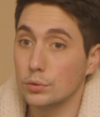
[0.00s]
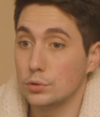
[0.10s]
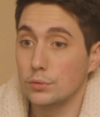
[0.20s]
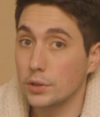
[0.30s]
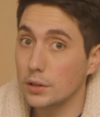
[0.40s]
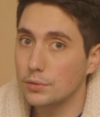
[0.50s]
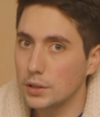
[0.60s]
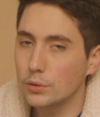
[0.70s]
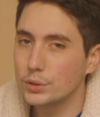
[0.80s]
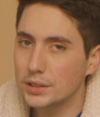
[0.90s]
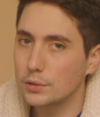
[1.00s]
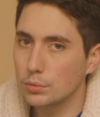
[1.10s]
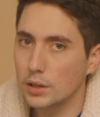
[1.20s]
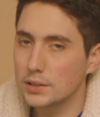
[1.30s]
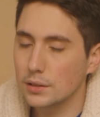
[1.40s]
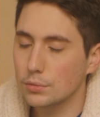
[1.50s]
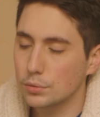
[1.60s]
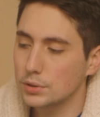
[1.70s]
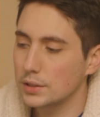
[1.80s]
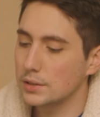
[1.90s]
je vérifie aussi toutes les
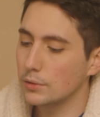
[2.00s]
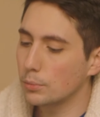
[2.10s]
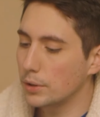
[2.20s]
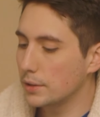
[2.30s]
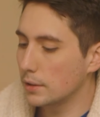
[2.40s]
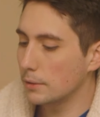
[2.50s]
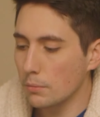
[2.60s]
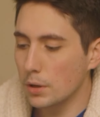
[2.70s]
infos, ça c'est compliqué.